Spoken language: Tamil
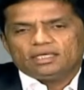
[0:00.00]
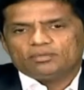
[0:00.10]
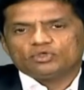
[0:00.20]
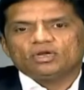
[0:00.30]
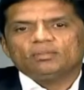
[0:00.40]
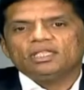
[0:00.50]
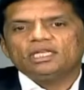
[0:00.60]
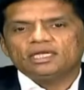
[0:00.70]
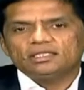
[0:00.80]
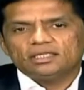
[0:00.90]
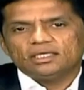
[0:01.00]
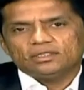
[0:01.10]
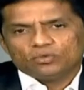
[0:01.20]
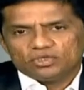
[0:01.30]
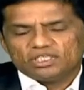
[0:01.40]
நம்ம சொன்ன பதிலிருந்து
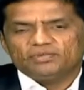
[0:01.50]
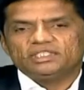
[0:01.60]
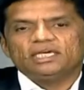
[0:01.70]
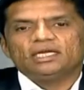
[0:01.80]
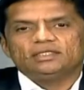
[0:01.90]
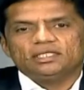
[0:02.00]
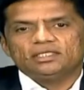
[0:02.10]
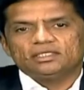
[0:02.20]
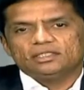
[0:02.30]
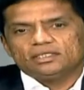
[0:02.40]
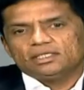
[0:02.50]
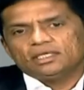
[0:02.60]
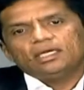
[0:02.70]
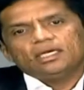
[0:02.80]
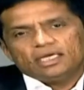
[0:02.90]
ஒரு சில விஷயங்களை தேர்ந்தெடுத்துக்கிட்டு
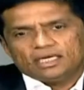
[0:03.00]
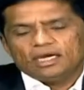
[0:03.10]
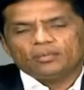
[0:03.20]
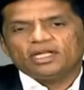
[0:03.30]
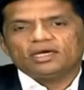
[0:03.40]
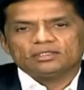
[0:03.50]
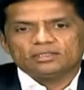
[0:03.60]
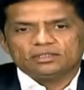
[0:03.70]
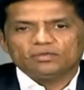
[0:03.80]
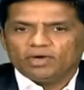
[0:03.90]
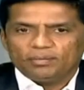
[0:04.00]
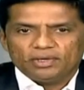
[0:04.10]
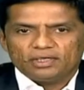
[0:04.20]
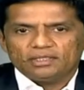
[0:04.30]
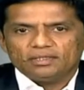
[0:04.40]
நீங்கள் நல்லபடியாக நடத்துறதுக்கு
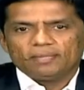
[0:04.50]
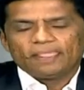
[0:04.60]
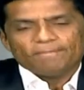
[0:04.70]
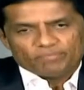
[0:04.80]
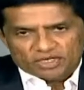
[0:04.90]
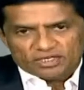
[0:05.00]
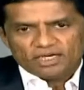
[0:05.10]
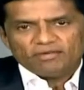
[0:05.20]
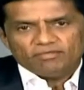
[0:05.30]
வாய்ப்புகள் இருக்குது நன்றி